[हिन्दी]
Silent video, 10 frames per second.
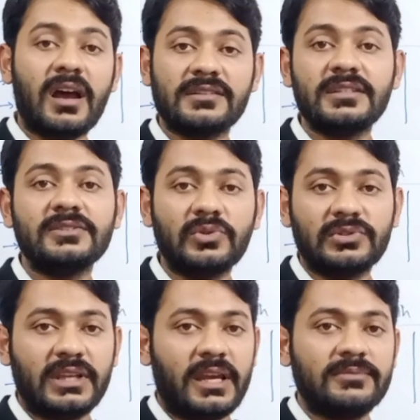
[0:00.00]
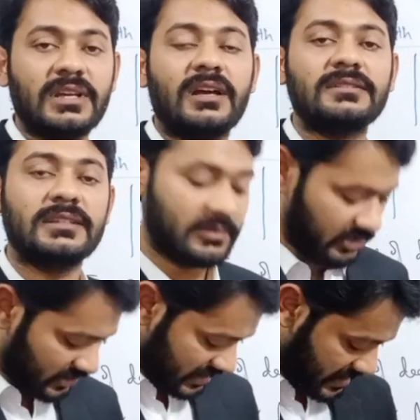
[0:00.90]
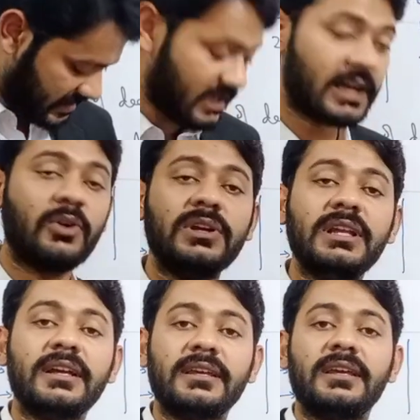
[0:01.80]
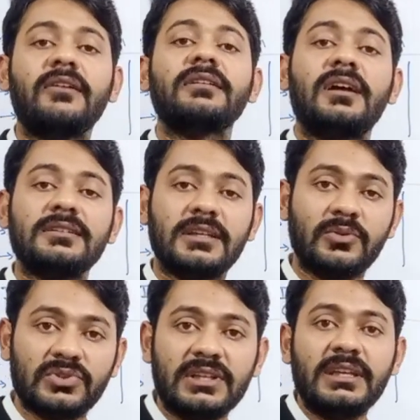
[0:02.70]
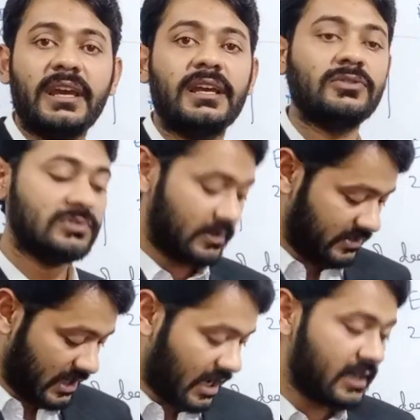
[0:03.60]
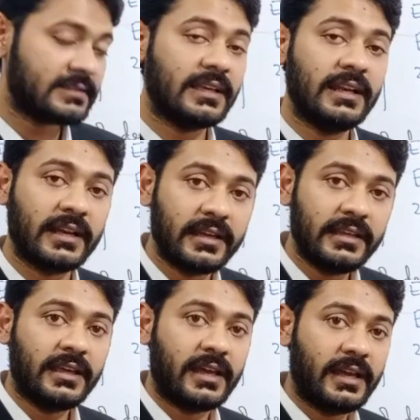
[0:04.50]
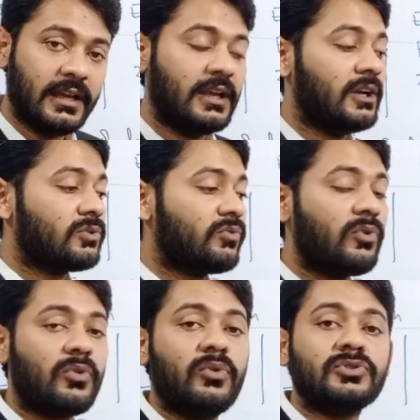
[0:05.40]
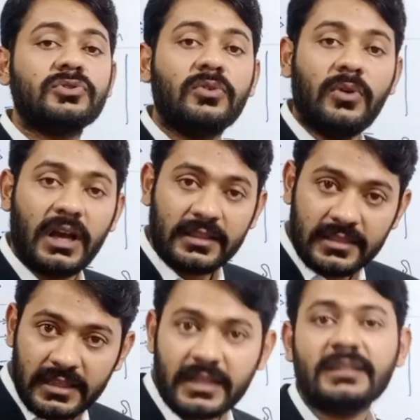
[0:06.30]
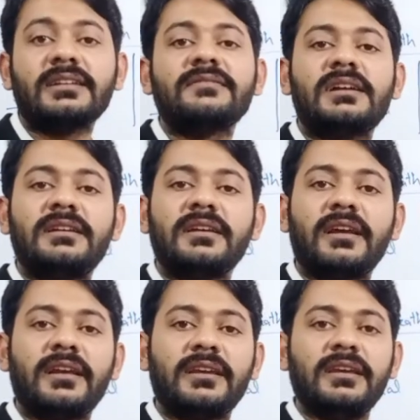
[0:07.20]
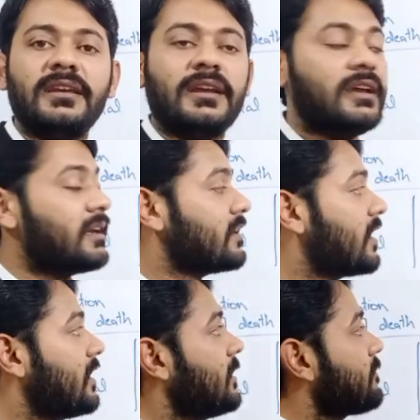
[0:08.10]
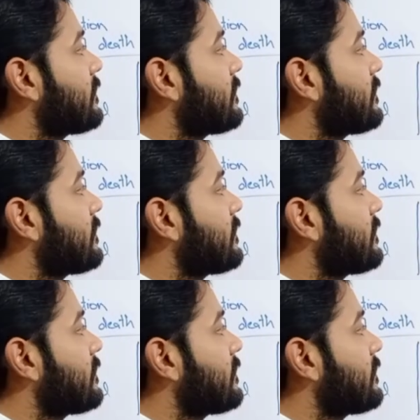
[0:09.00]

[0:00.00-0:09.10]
मार्जिन होते हैं अब जहाँ से सपोज़ इस जगह गोली लगी है और यहाँ से गुजरी है तो जब यहाँ से लगनी है तो वो गोश्त को अंदर की तरफ छलनी करेगी यानी